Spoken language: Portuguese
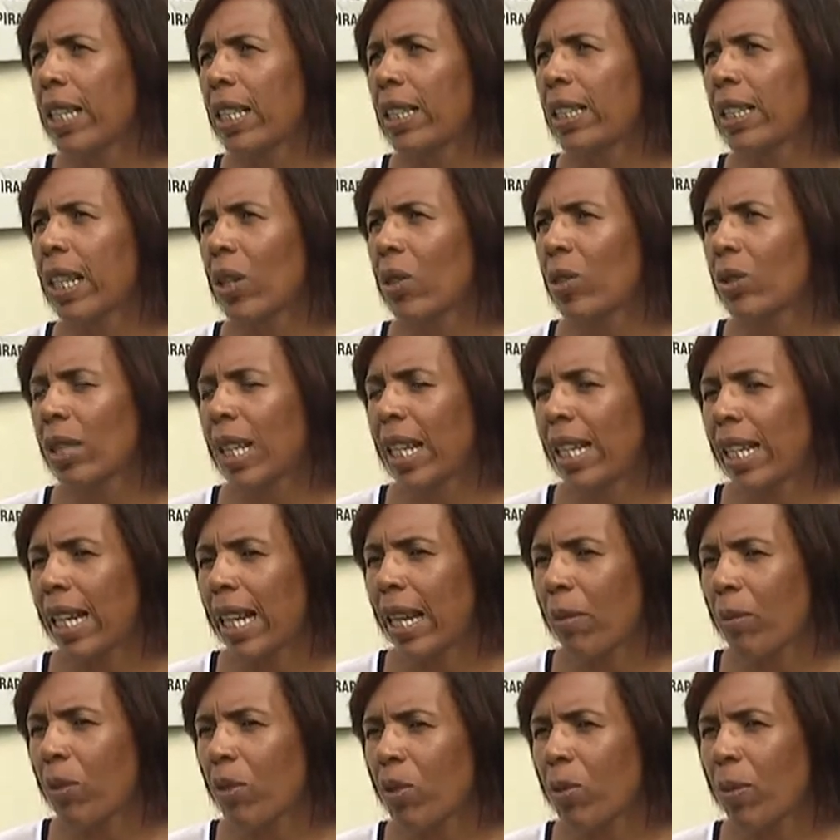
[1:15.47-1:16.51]
Não
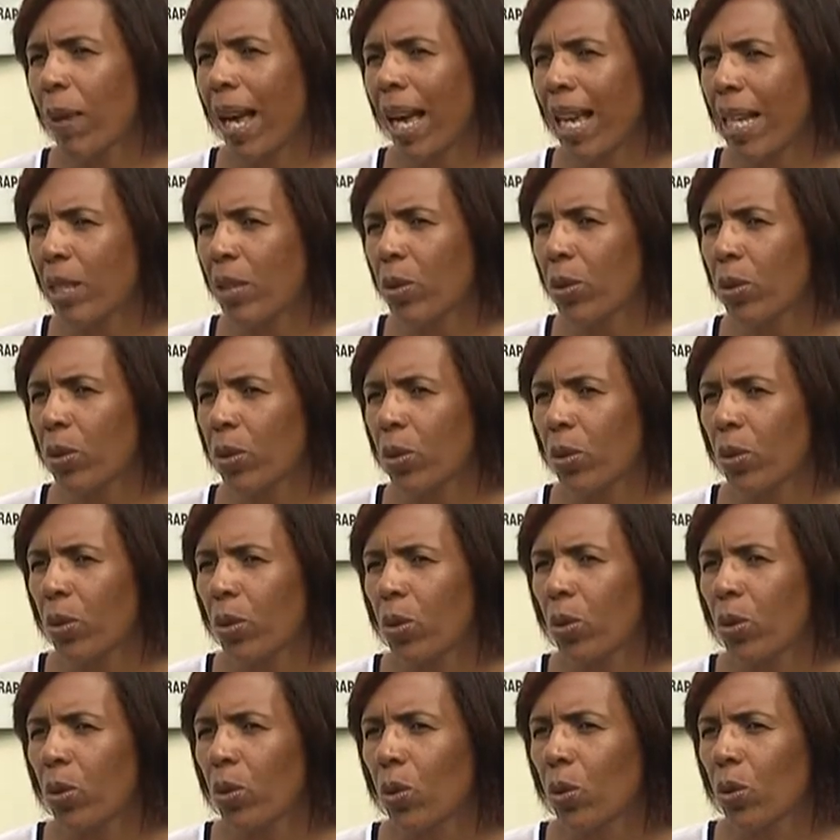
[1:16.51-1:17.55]
teremos mais
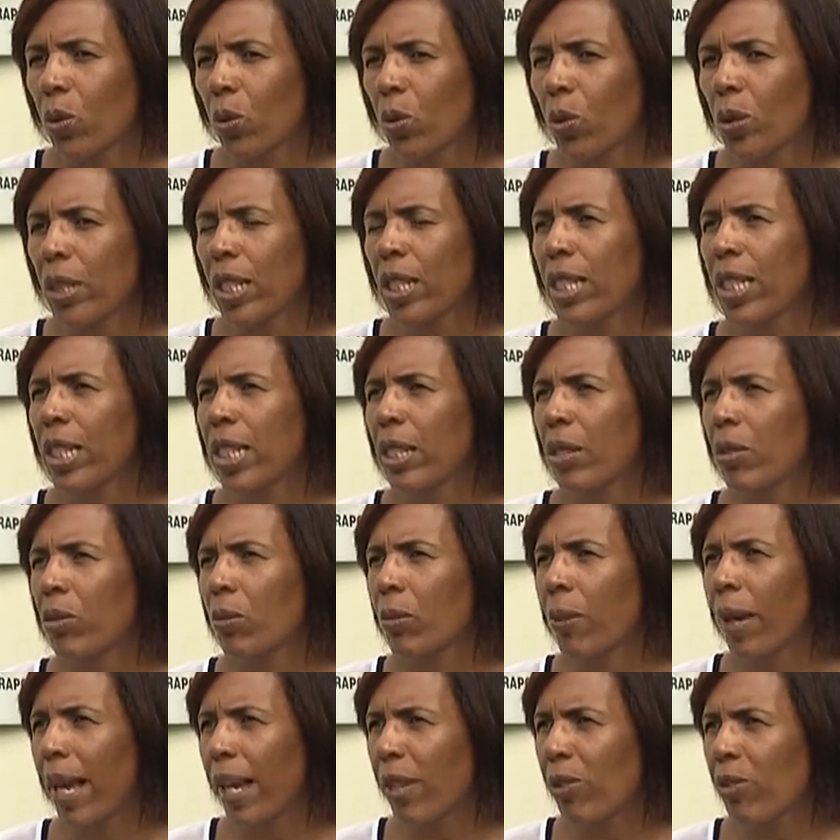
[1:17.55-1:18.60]
o o
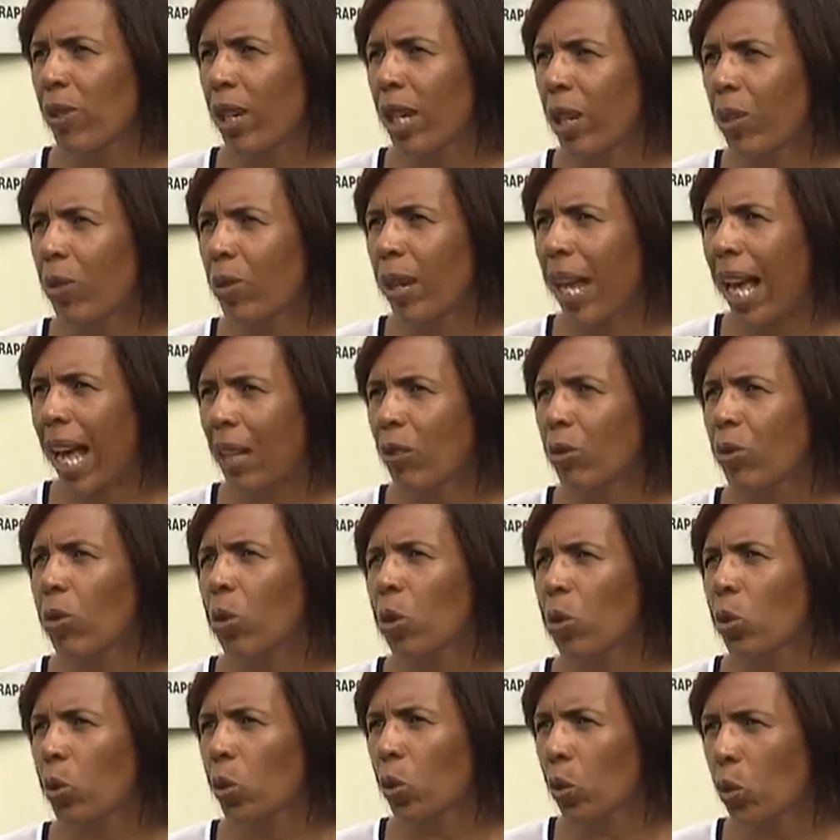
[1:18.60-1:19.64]
ensino médio regular no
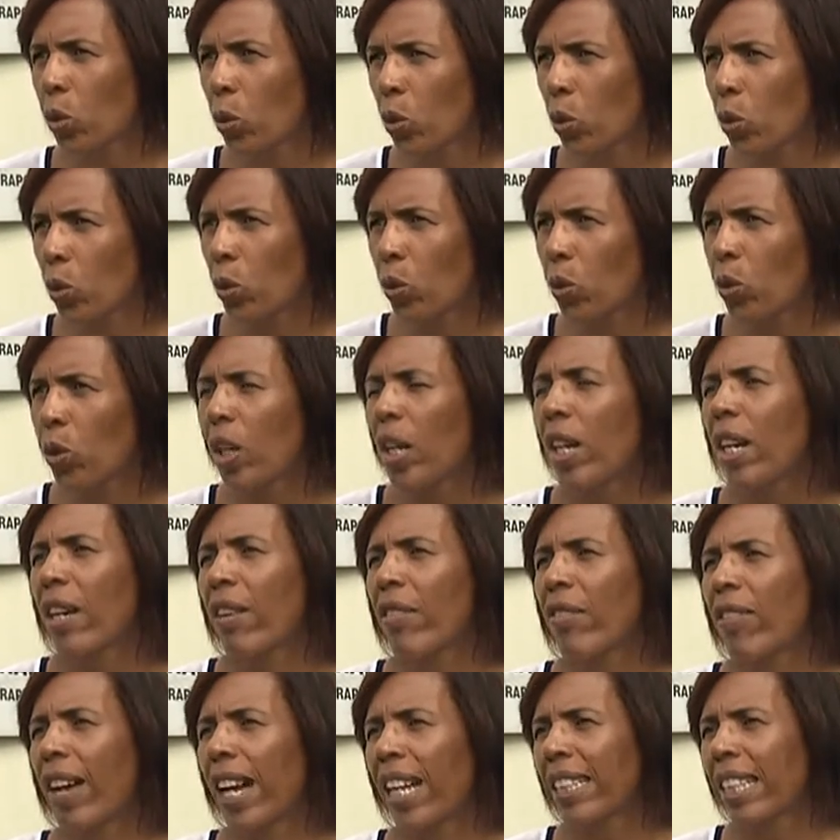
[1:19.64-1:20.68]
noturno,
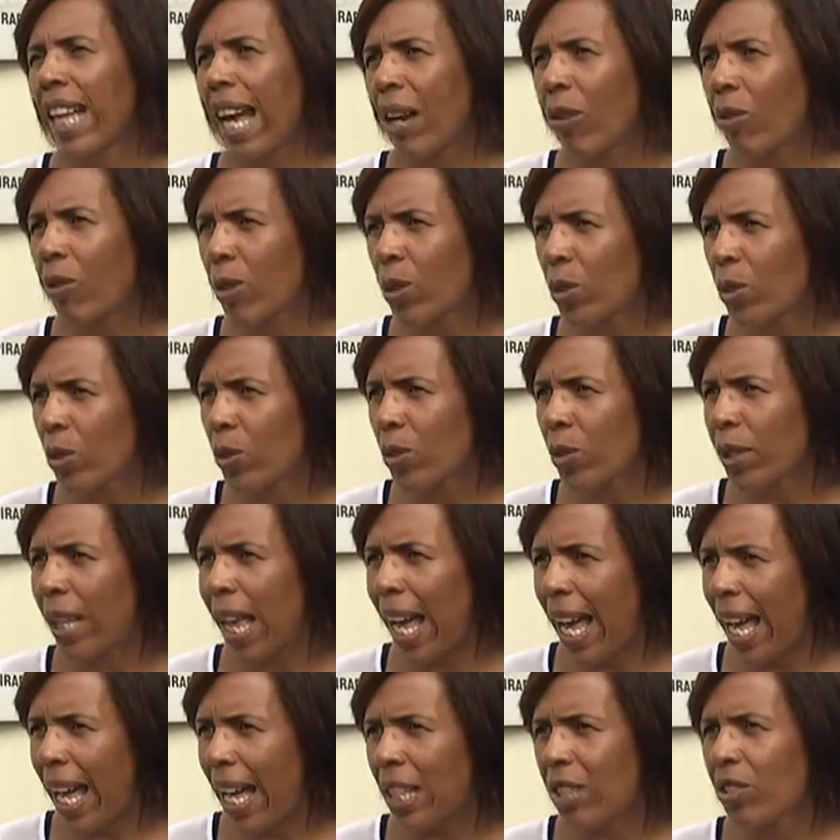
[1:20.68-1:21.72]
vai dar
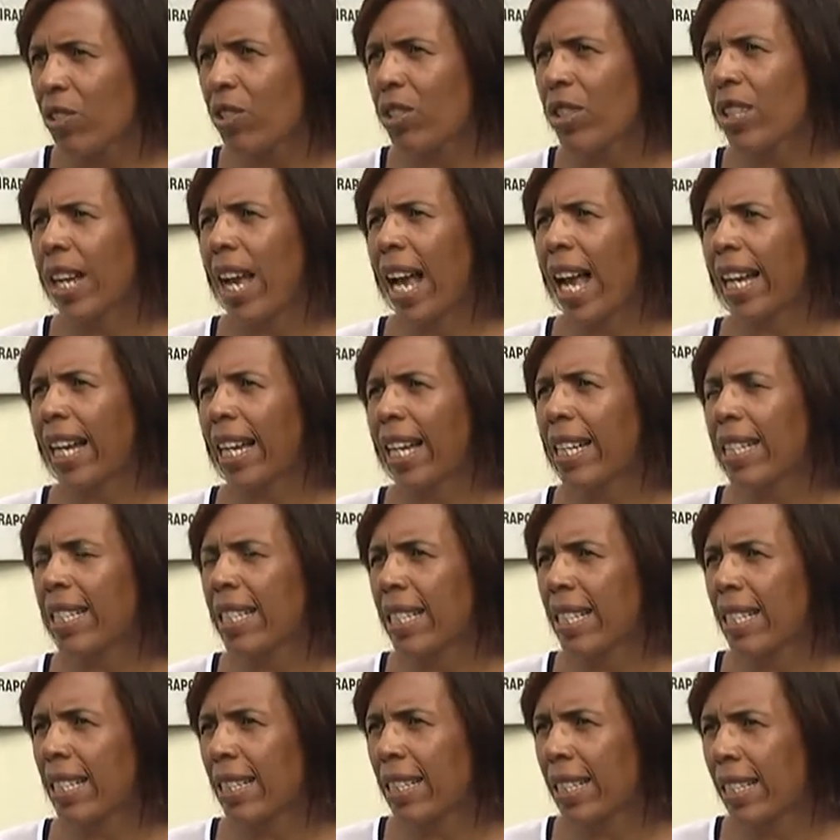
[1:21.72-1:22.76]
continuidade àqueles
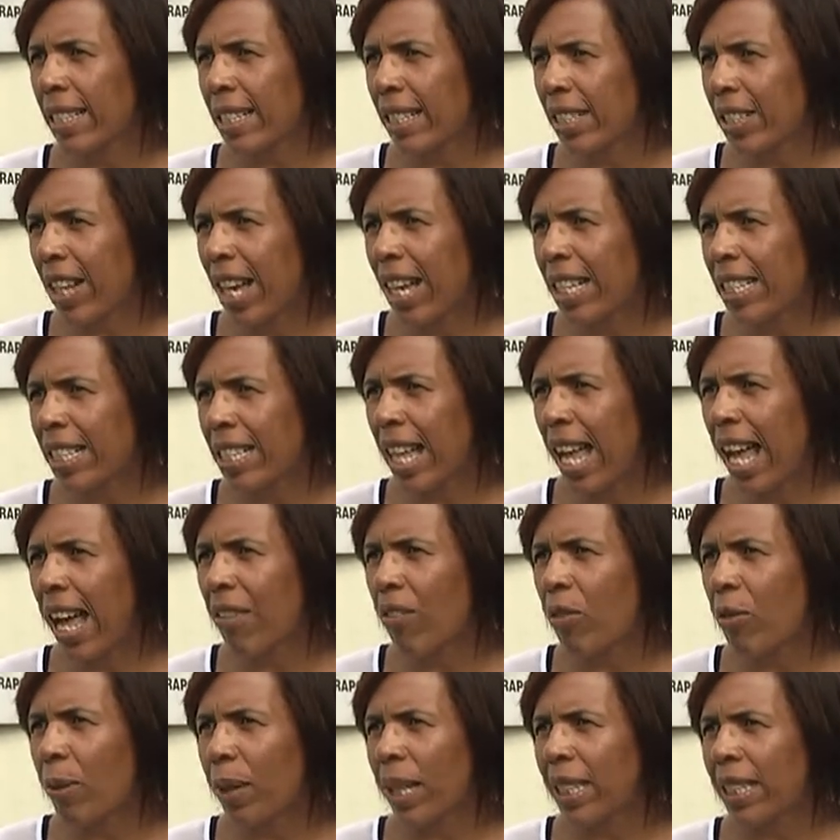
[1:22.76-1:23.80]
que, que já
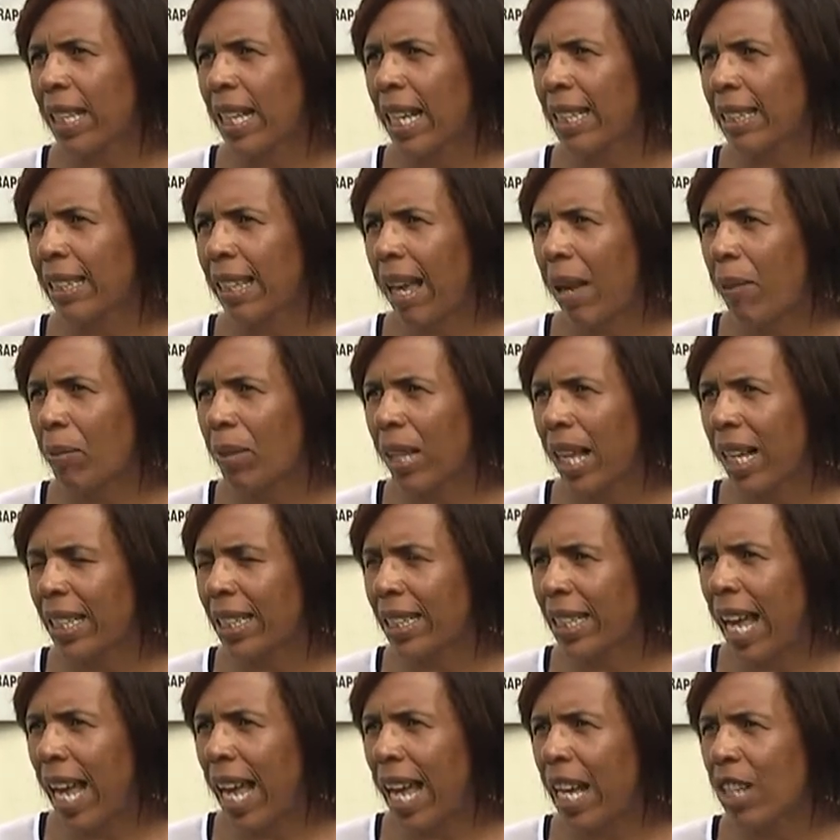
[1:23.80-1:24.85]
estavam para ter a
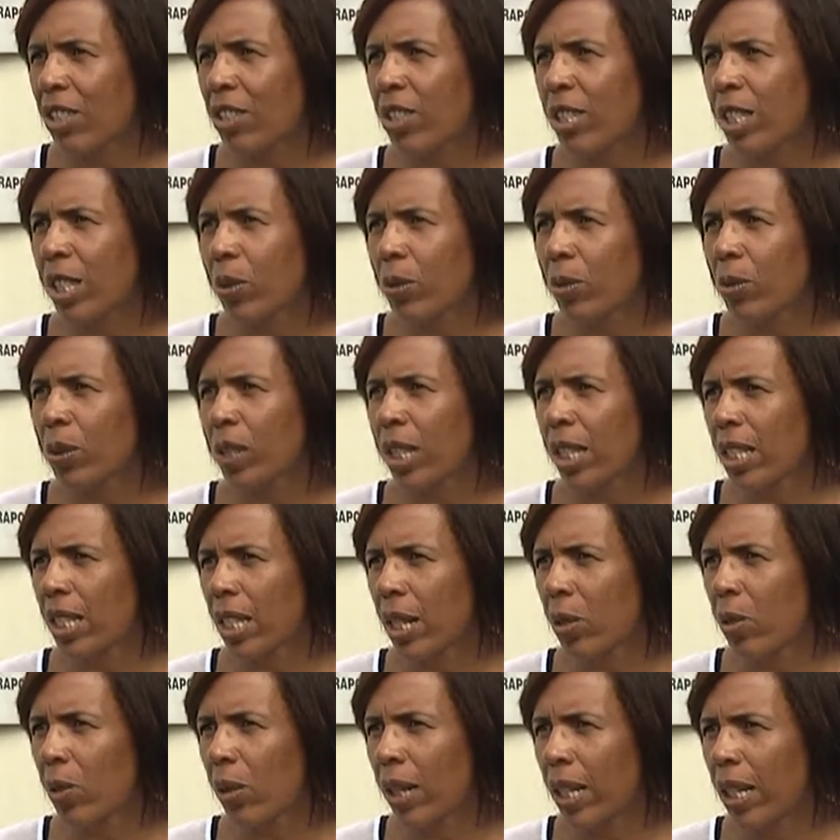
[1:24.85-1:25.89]
terminalidade, segundo,
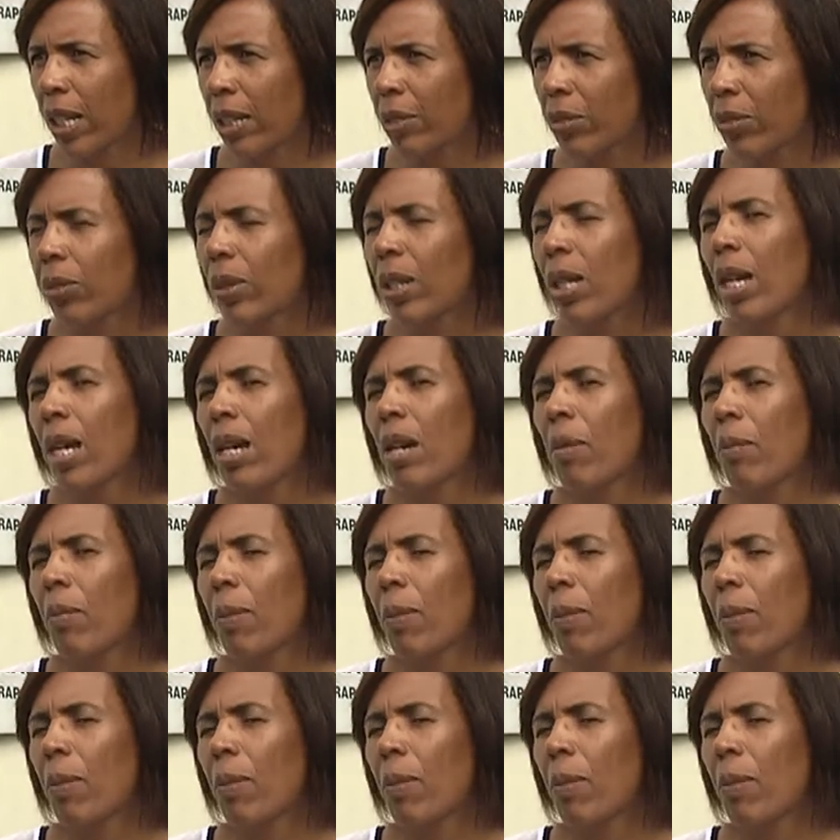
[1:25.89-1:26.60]
terceiro ano,